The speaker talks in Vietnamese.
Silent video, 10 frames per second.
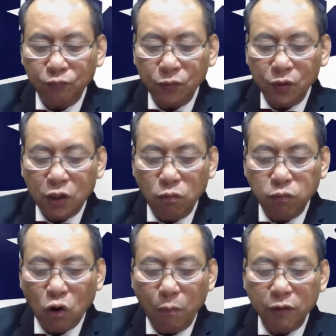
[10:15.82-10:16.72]
không
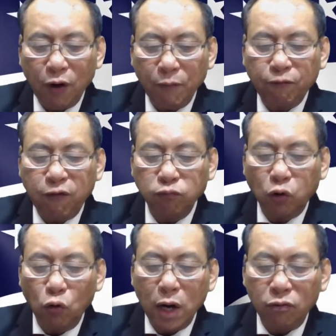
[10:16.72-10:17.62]
có biện pháp phòng
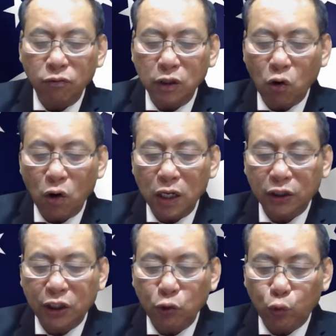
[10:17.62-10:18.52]
thủ nào được coi là
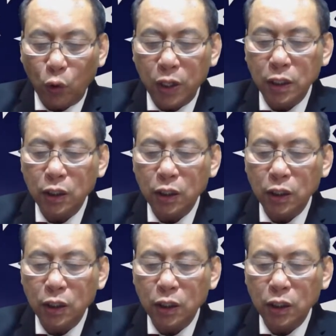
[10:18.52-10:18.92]
tiêu chuẩn